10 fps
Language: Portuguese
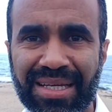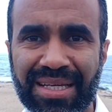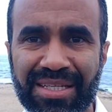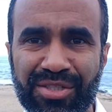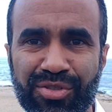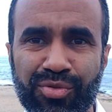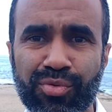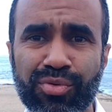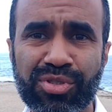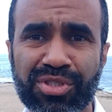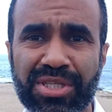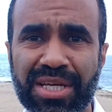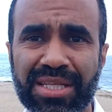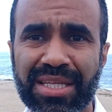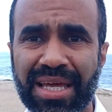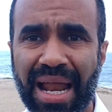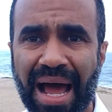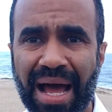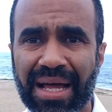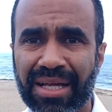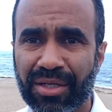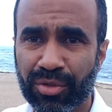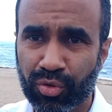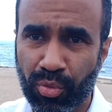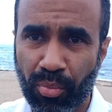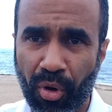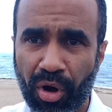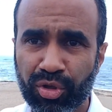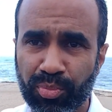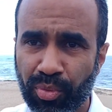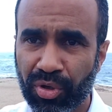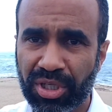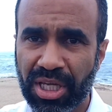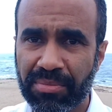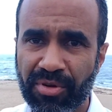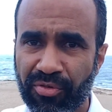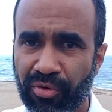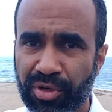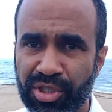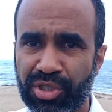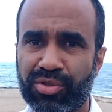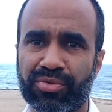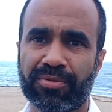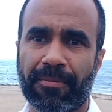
que sucederá do modo por que me foi dito.